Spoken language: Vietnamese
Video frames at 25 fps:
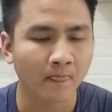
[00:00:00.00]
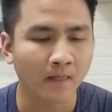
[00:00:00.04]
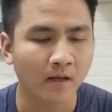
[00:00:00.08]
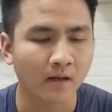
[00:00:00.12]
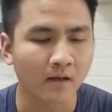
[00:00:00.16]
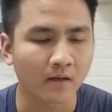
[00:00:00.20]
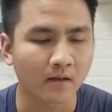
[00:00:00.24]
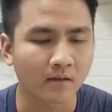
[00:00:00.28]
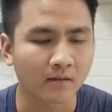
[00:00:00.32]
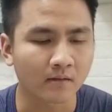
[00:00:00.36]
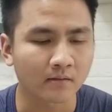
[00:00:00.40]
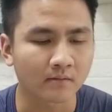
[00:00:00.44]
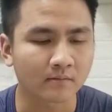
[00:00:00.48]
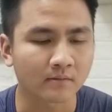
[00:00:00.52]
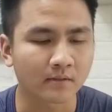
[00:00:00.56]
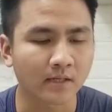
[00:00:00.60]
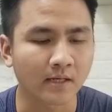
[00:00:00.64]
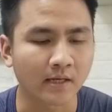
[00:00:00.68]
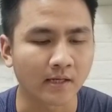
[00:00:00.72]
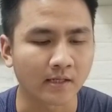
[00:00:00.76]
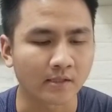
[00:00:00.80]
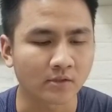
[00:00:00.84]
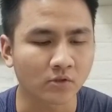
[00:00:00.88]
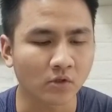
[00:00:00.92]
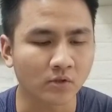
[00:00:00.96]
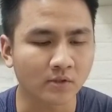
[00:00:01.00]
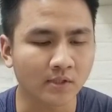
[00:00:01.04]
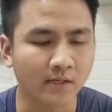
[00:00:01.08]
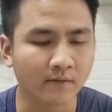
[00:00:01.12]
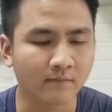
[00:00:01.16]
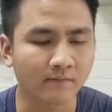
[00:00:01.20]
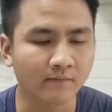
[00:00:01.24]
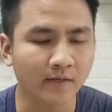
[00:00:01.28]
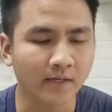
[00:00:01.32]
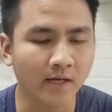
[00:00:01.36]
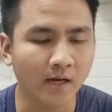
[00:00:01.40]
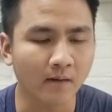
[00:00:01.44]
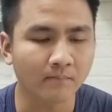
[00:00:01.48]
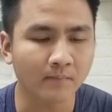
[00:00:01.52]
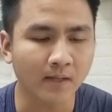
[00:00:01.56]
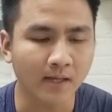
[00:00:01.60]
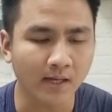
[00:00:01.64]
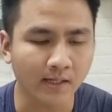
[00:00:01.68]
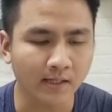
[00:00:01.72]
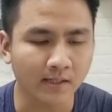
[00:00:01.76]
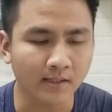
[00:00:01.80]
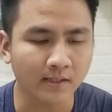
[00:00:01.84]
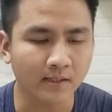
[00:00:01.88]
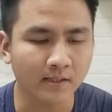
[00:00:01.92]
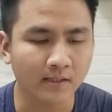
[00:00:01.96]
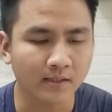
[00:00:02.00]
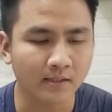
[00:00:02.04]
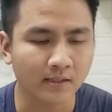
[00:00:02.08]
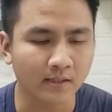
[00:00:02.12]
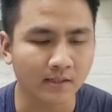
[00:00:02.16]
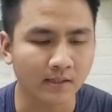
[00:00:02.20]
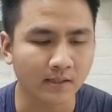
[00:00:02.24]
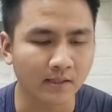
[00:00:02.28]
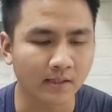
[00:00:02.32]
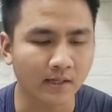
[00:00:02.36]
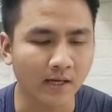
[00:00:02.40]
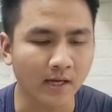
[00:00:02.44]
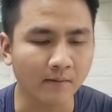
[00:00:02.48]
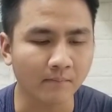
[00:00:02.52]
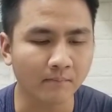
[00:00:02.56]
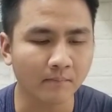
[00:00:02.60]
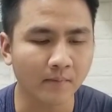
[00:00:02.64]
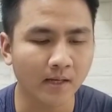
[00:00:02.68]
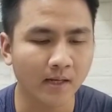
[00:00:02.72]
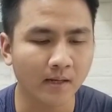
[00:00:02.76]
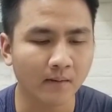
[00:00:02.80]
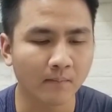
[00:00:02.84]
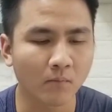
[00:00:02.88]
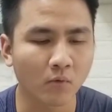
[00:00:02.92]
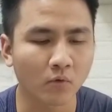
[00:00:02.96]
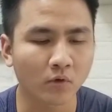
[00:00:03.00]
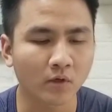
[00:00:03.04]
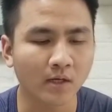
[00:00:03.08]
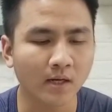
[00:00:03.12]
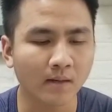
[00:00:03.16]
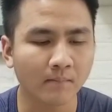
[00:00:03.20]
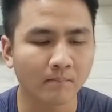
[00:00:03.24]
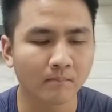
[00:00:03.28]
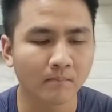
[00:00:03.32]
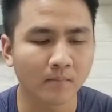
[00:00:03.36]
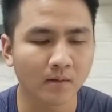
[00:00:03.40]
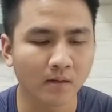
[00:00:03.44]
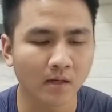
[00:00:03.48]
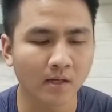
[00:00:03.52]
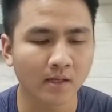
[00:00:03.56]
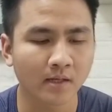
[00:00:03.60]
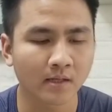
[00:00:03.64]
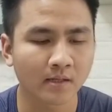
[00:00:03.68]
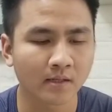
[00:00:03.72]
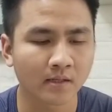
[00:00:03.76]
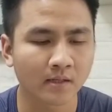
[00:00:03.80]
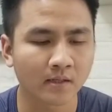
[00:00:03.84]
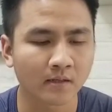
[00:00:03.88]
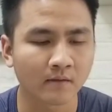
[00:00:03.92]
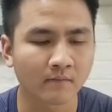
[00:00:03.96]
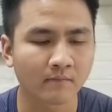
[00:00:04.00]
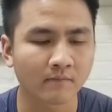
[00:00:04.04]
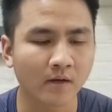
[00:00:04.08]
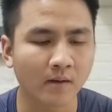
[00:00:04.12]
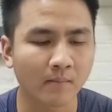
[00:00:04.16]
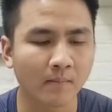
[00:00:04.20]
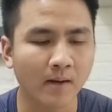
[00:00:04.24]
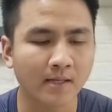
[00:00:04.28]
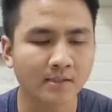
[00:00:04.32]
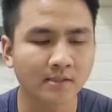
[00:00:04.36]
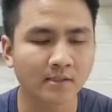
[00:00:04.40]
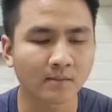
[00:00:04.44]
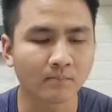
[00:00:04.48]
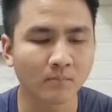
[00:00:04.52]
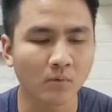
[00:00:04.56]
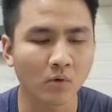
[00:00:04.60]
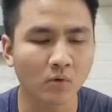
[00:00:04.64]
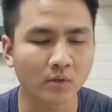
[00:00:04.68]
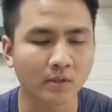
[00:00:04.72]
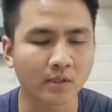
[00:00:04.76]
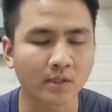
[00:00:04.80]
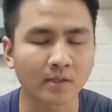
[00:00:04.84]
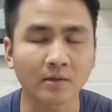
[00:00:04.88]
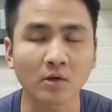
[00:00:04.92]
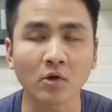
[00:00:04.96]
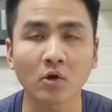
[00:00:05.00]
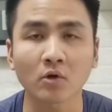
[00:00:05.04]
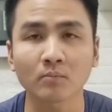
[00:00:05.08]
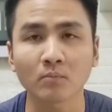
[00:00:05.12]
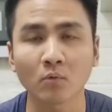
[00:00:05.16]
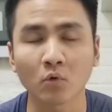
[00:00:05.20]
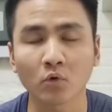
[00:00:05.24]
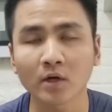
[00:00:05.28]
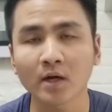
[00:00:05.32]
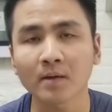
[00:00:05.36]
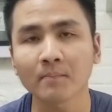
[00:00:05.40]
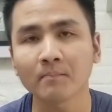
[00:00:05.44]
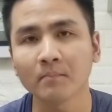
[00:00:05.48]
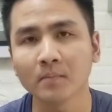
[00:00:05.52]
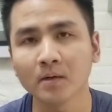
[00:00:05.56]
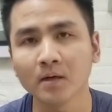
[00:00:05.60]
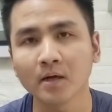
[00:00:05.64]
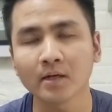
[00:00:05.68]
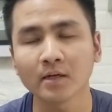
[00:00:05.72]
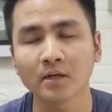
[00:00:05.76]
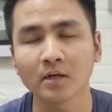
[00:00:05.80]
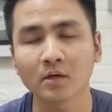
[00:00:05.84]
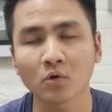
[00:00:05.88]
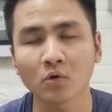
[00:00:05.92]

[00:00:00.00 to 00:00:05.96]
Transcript: Ờ, để so sánh về âm thanh ấy, thì SB450 và 3.1 thì con 450 đời